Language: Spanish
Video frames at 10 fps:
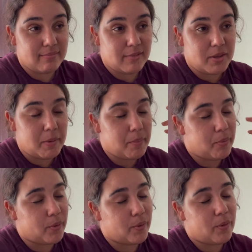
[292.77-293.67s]
y me
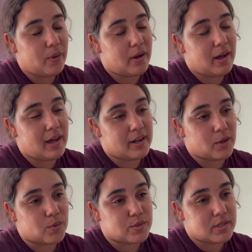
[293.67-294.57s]
pongo a
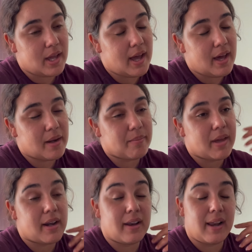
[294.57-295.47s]
recostarme,
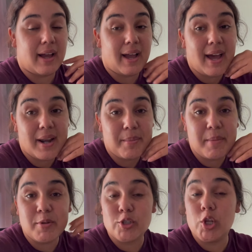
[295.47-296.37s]
a relajarme,
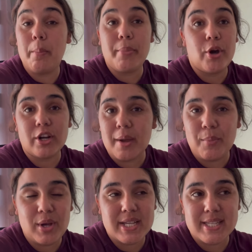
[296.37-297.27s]
pero es lo peor que
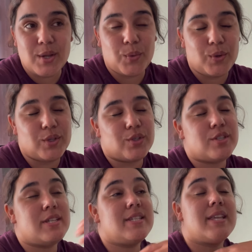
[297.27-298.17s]
puede hacer uno,
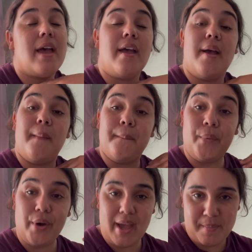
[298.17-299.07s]
entonces
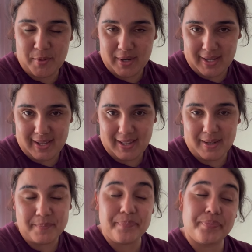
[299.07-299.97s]
voy a
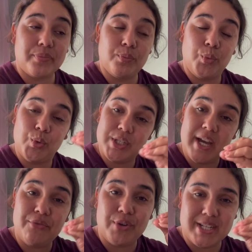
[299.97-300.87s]
poner
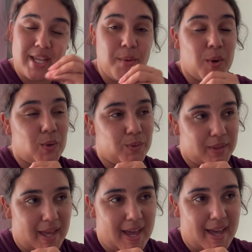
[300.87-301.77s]
mucha fuerza de
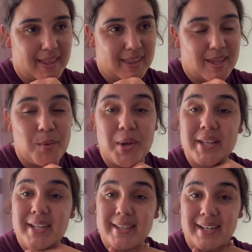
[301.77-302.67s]
voluntad y voy a
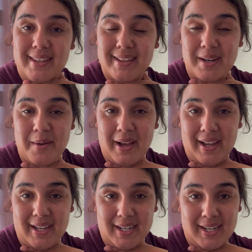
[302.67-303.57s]
tratar de
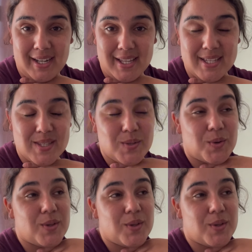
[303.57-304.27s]
trabajar en eso,